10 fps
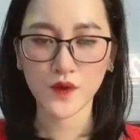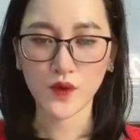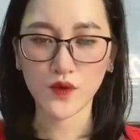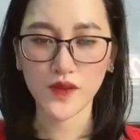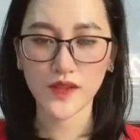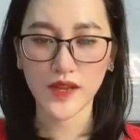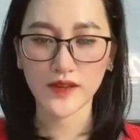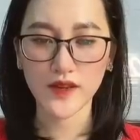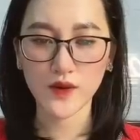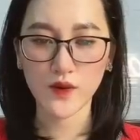Cố vị
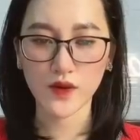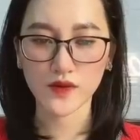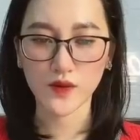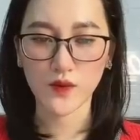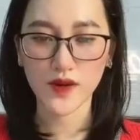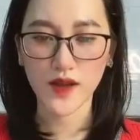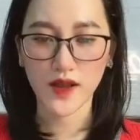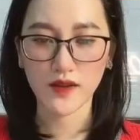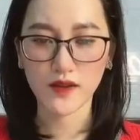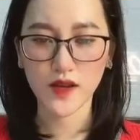thành điên cuồng dùng quan
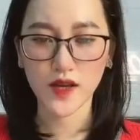hệ